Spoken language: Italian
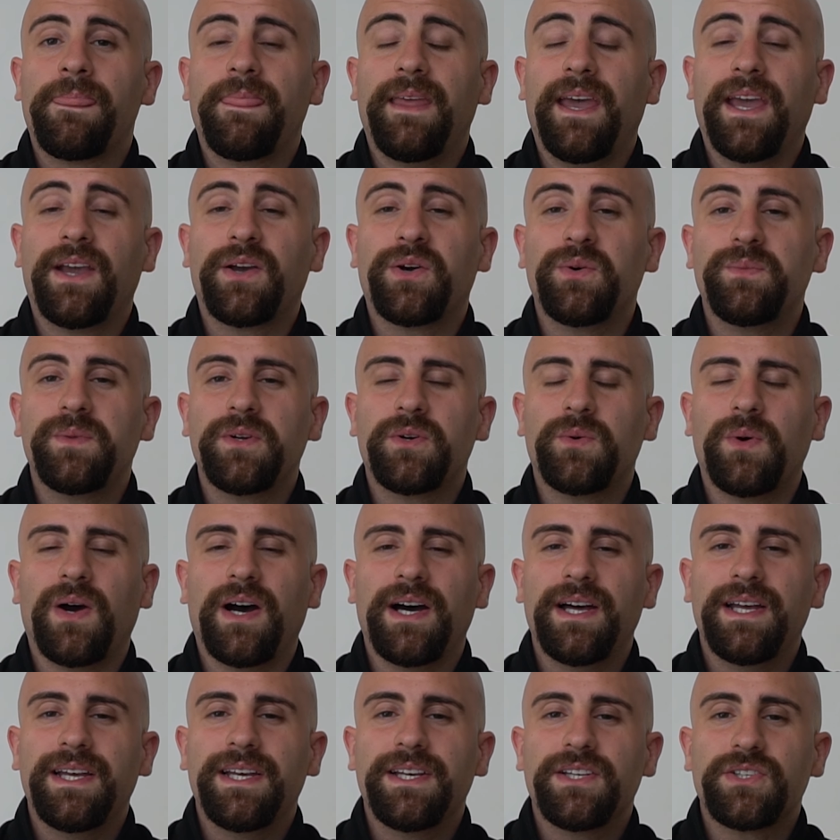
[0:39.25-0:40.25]
Eccomi
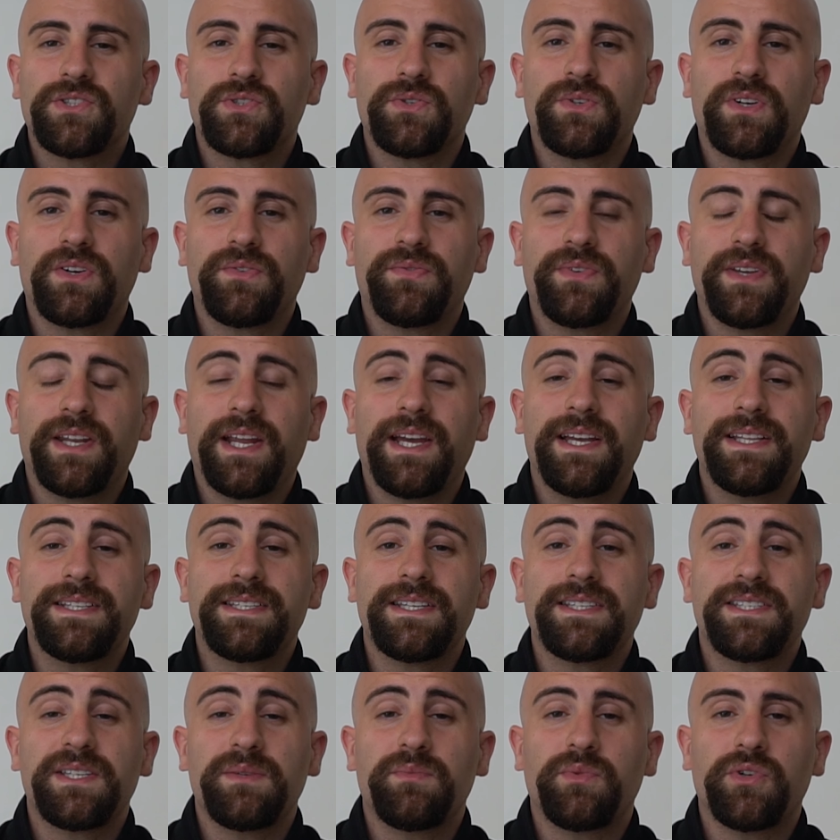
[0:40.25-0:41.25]
qua. Sono a
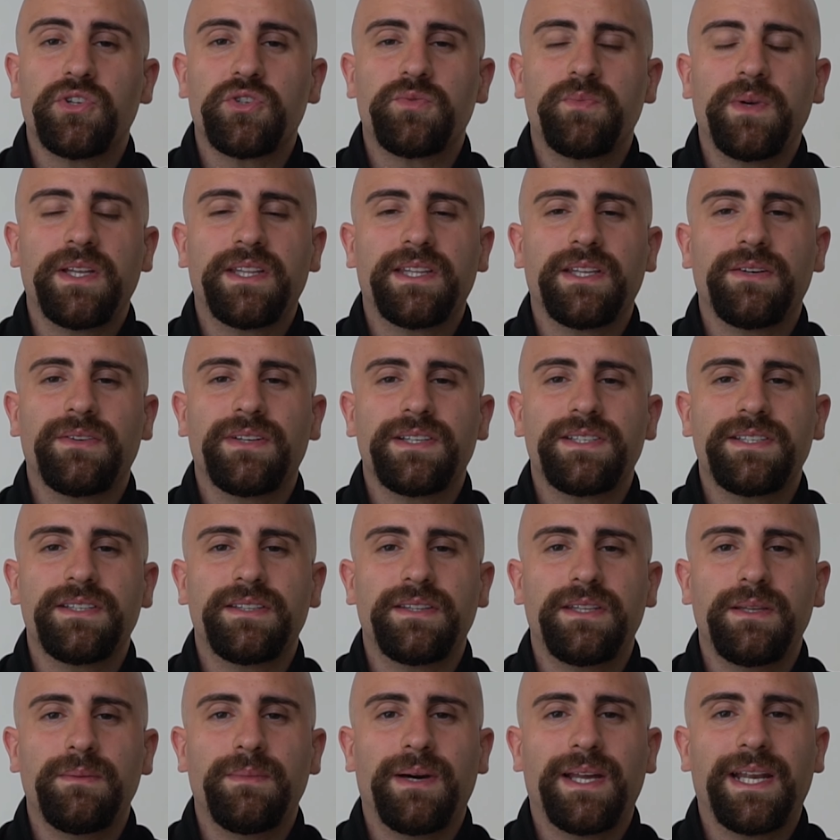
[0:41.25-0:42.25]
Firenze, si prospetta una
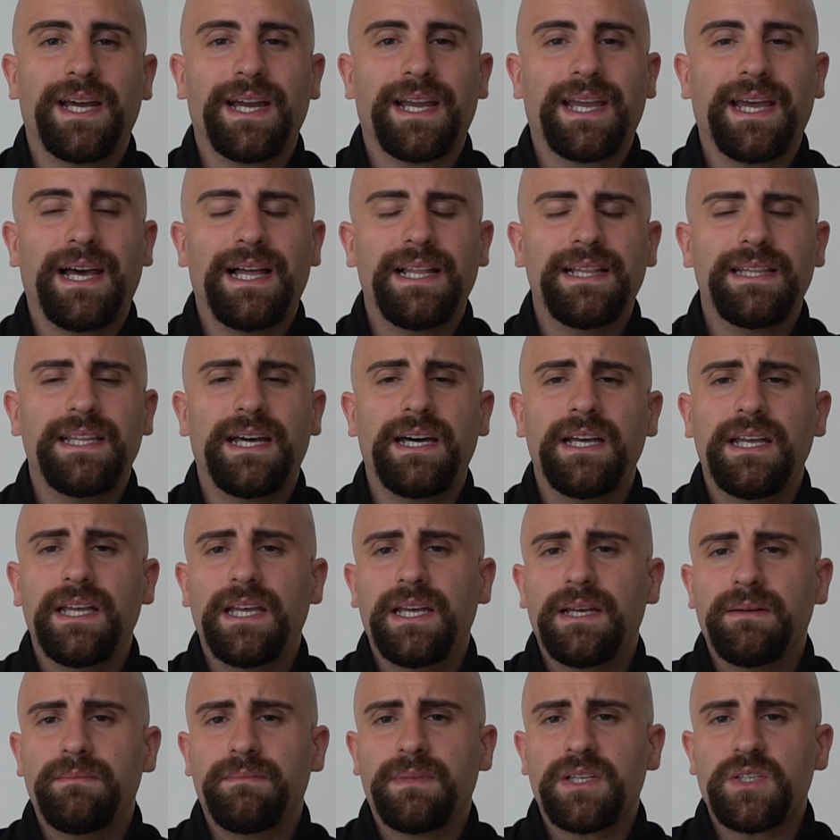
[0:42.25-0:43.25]
settimana calda,
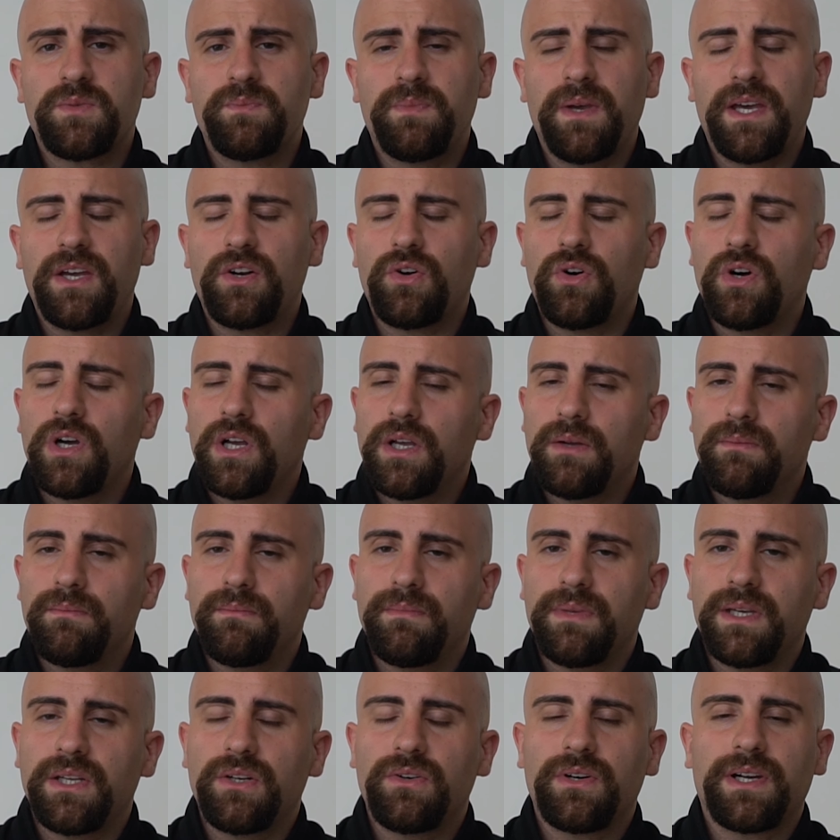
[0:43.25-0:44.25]
ma spero
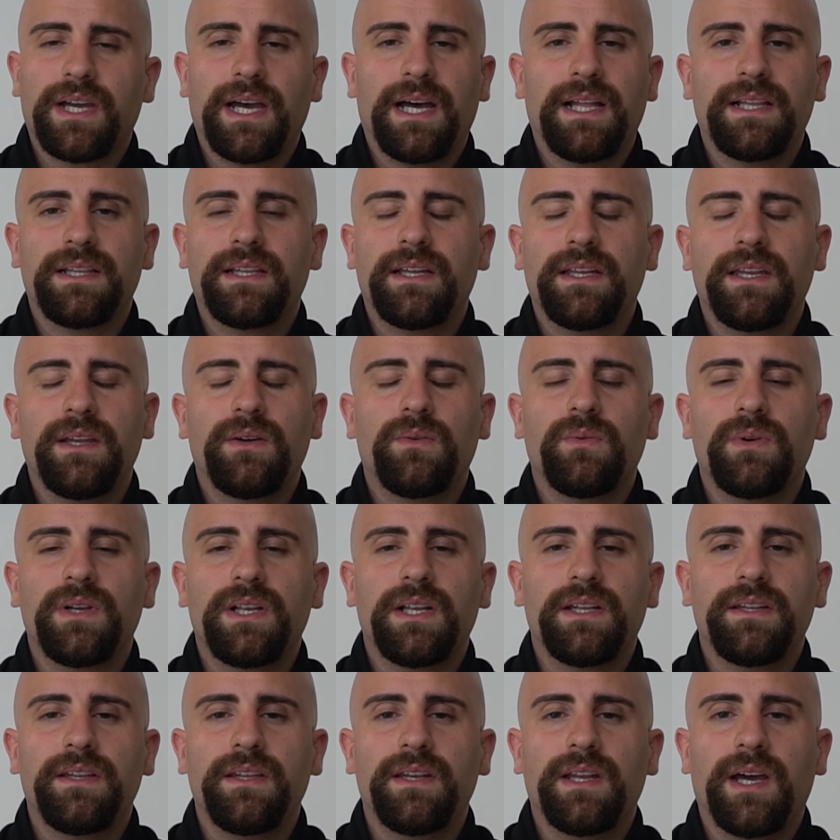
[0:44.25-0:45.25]
meno calda di
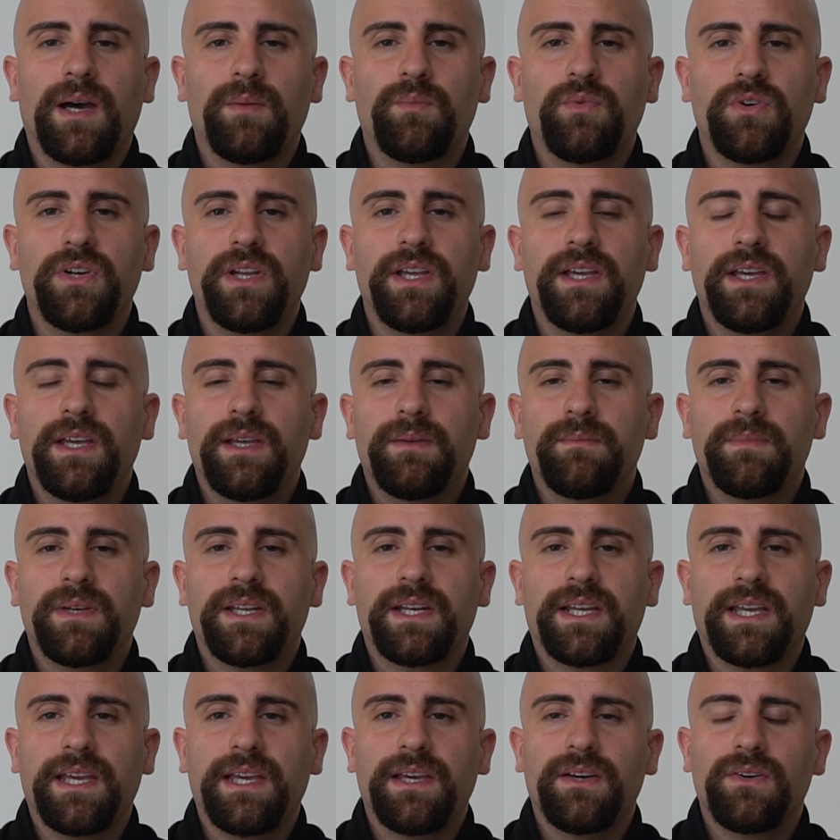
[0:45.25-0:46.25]
quella di Napoli,
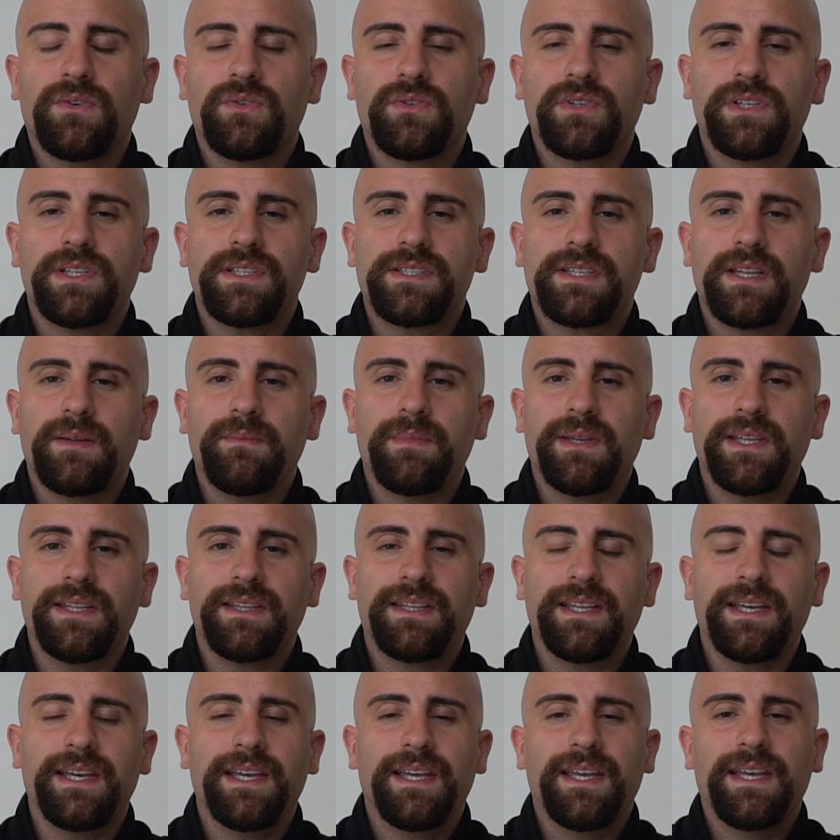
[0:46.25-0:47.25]
perché
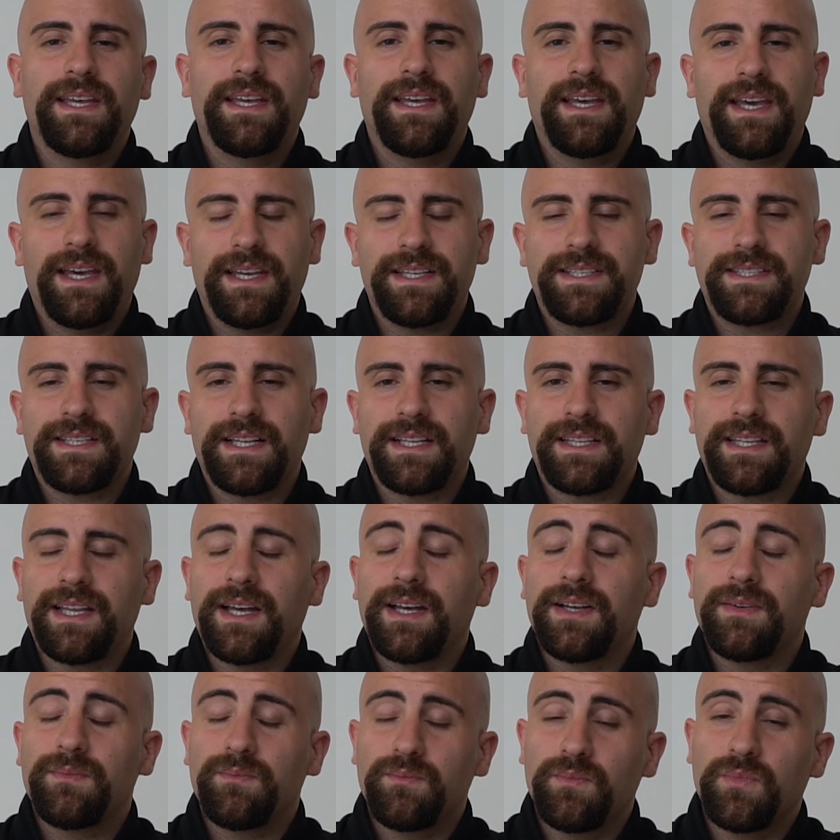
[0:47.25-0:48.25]
onestamente è
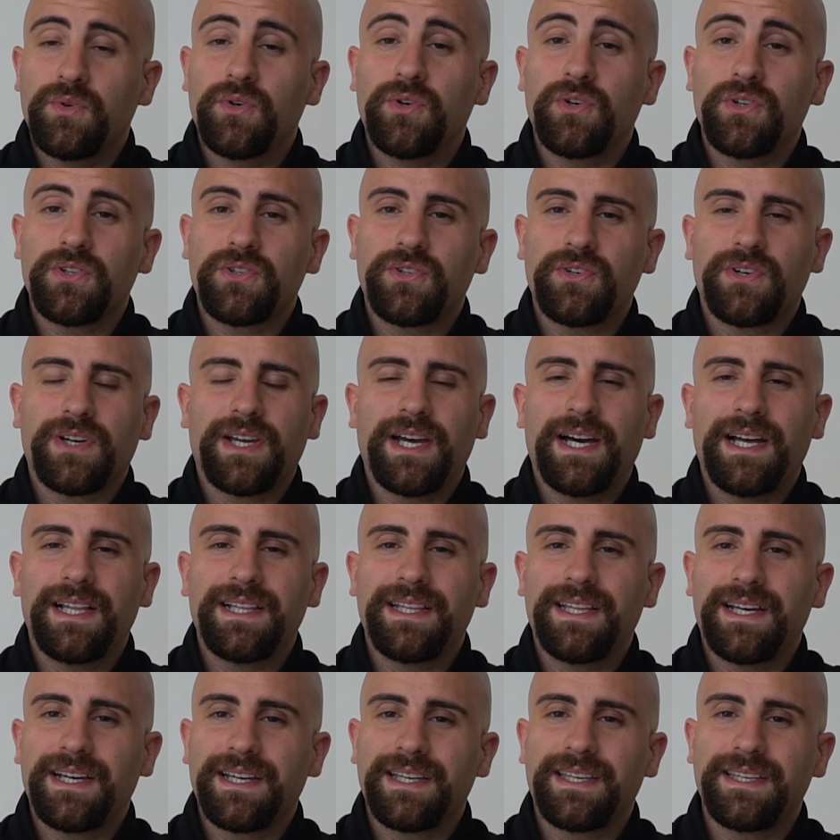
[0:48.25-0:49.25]
stata molto
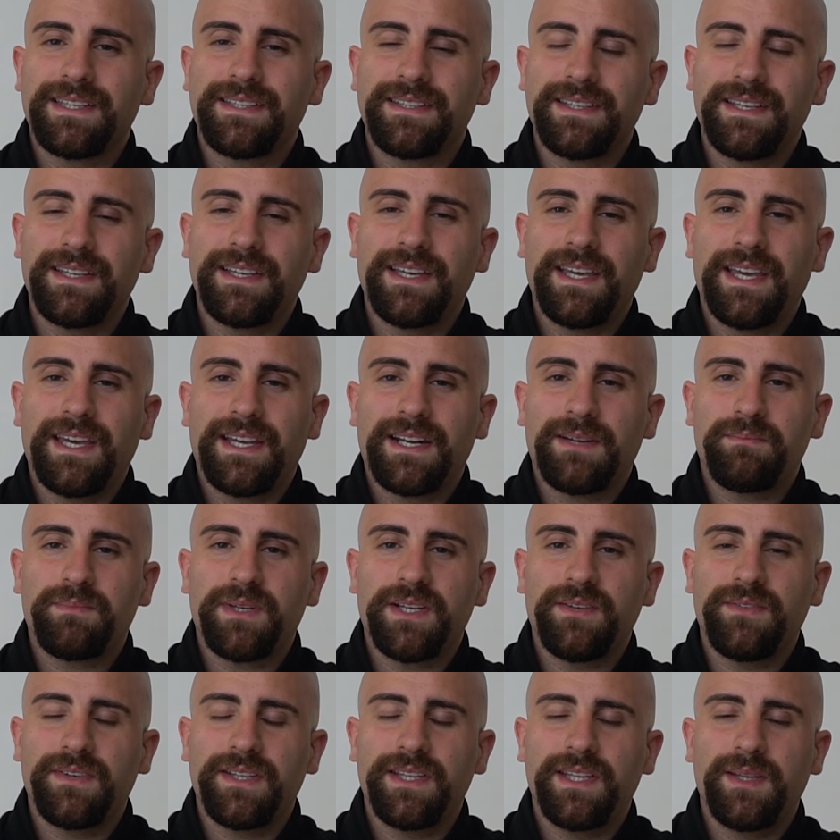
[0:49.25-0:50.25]
calda anche se era
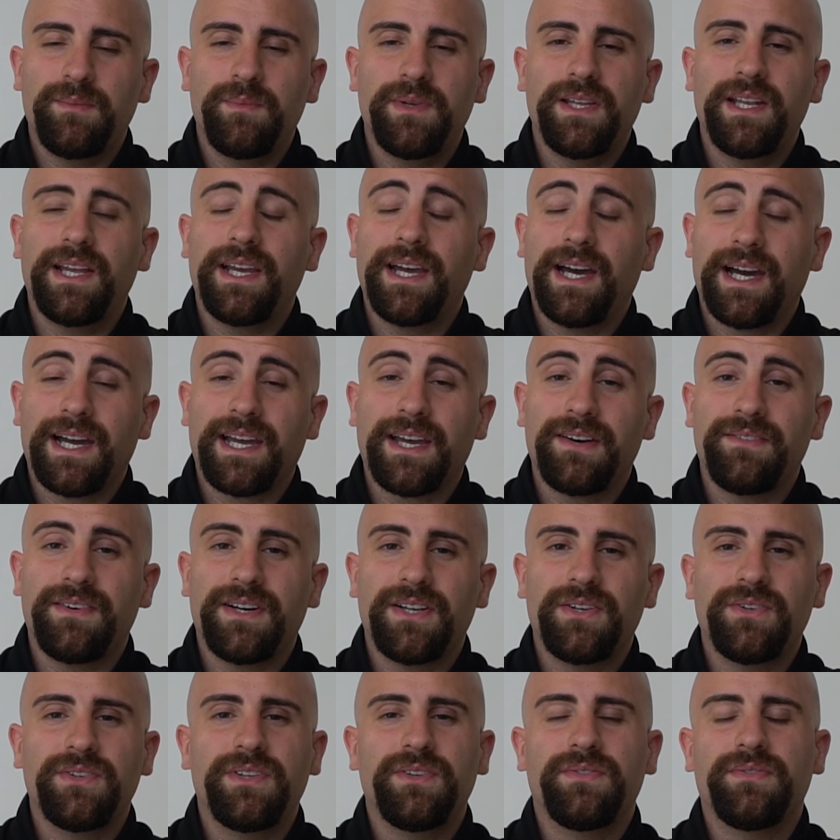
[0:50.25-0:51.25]
prevedibile a
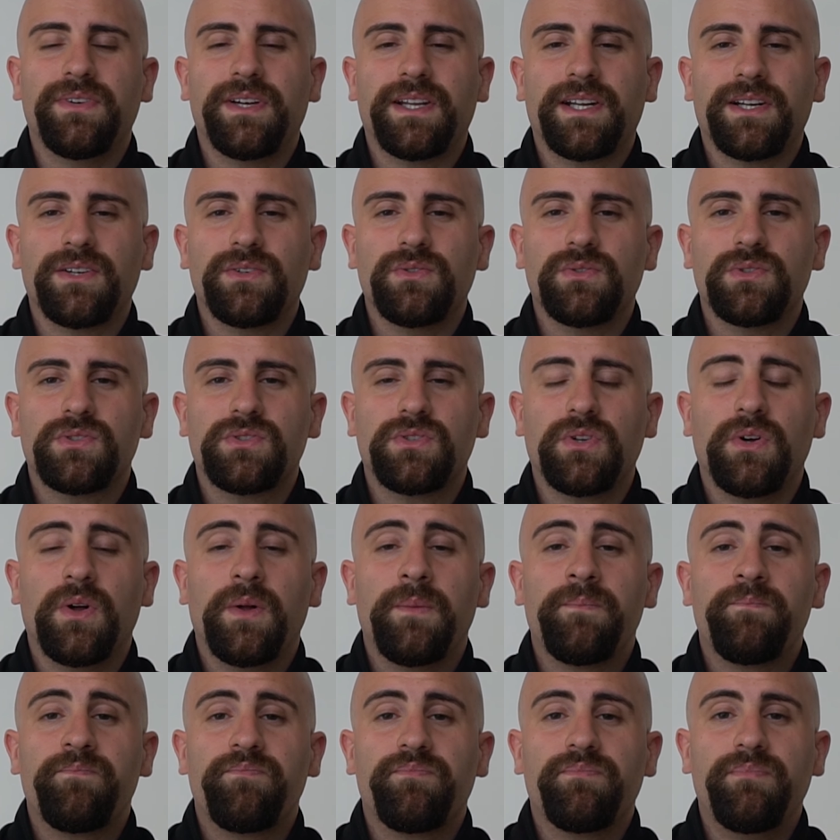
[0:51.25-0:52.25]
cavallo di
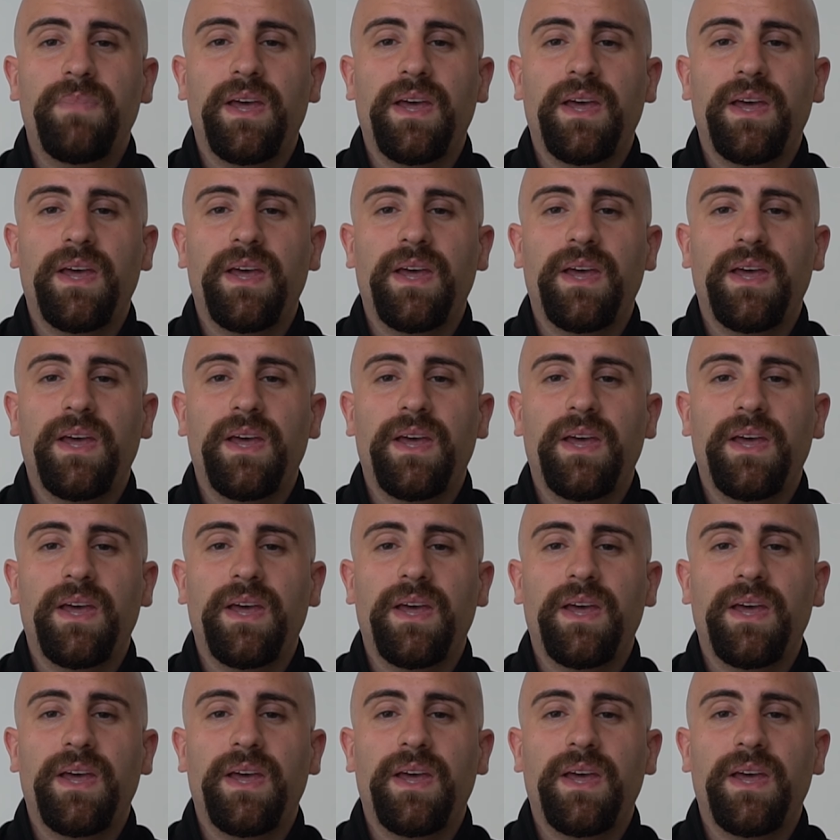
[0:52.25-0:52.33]
Ferragosto.